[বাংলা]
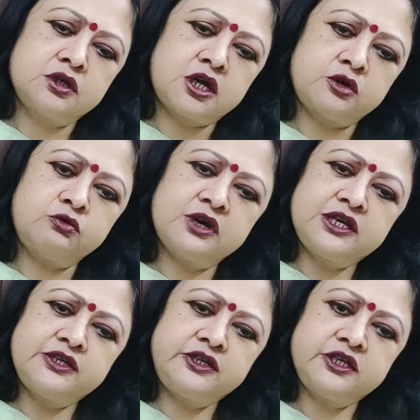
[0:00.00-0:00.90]
আর
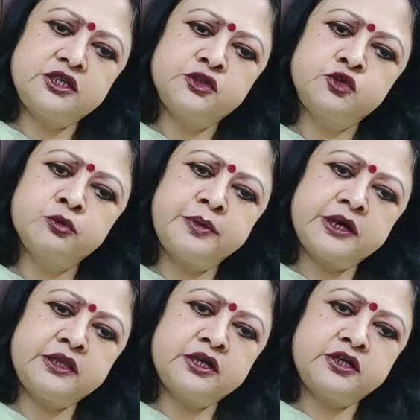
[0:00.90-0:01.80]
কোয়ালিটি সুপার
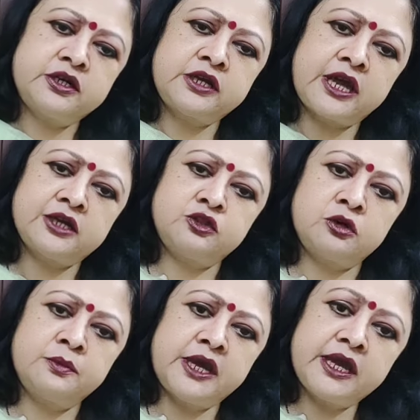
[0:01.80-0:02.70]
নেটার
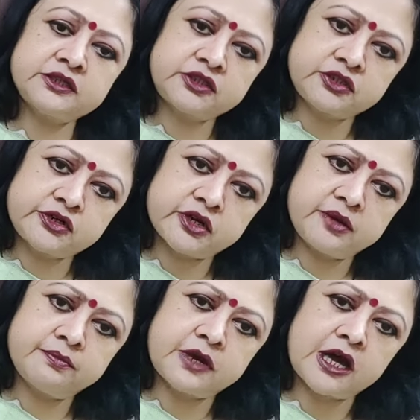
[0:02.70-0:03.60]
একদম
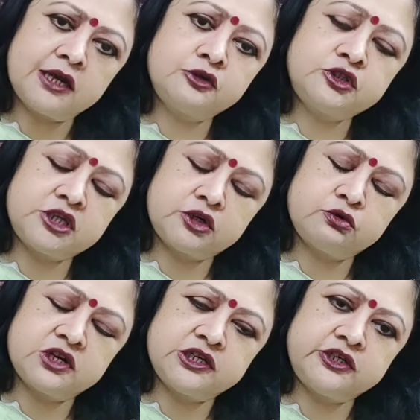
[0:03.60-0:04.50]
এক্সট্রিম ভালো যে
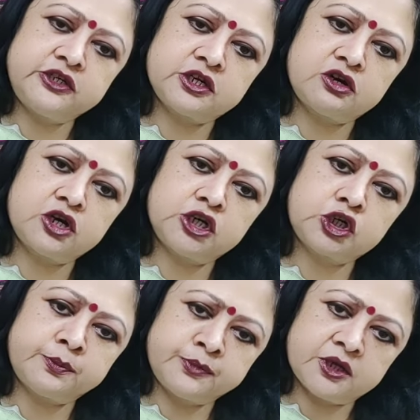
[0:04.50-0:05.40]
কোয়ালিটিটা হয়
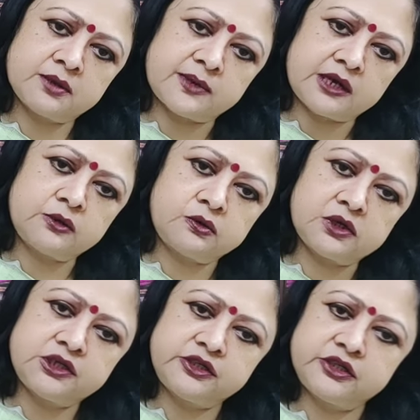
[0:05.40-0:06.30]
সব থেকে ভালো
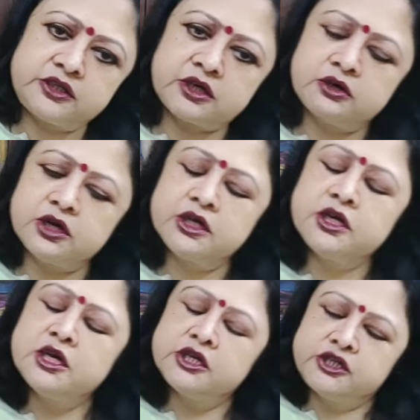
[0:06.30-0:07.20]
কোয়ালিটিটা হয়
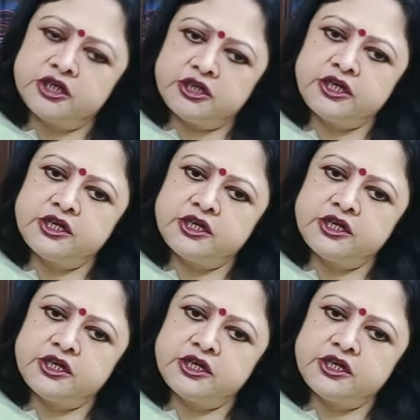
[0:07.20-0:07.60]
সেটাই